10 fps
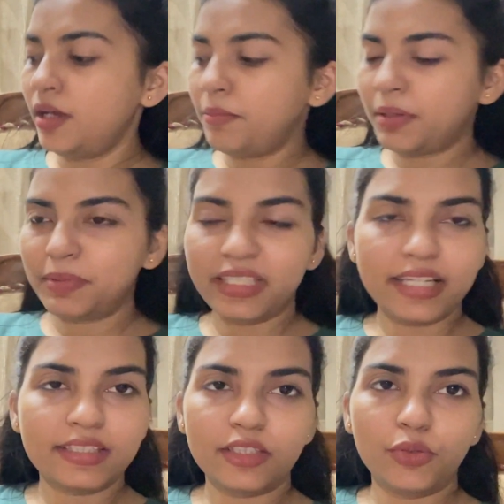मैं बस
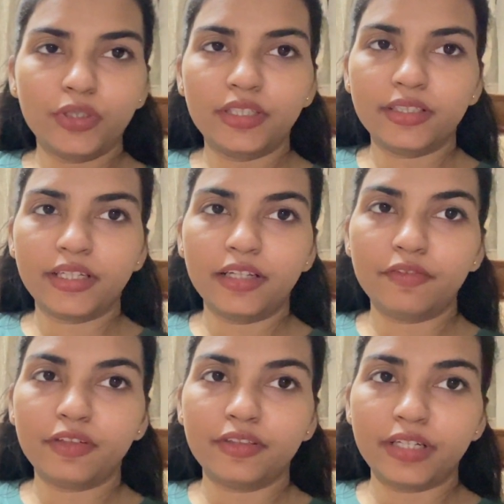ऐसे ही थोड़ी देर के लिए
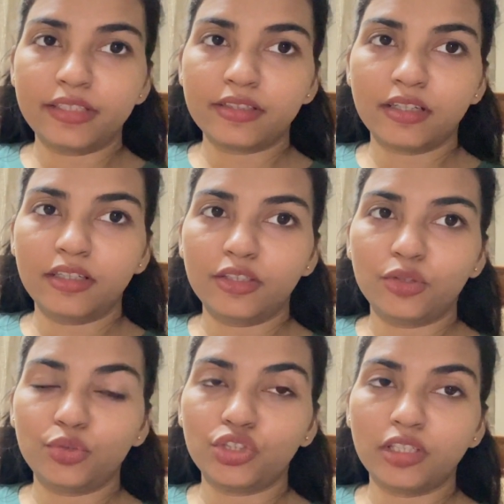फिर रेस्ट कर लेती
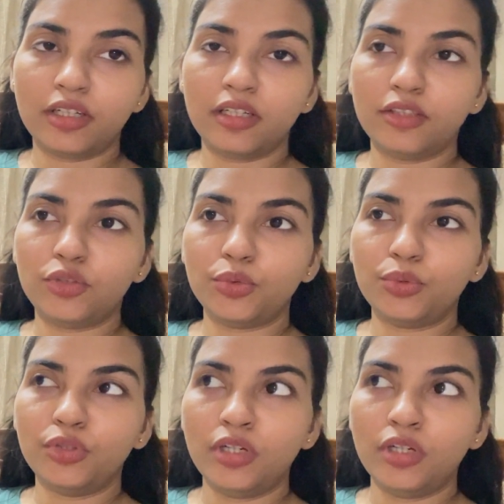हूँ चिल कर लेती हूँ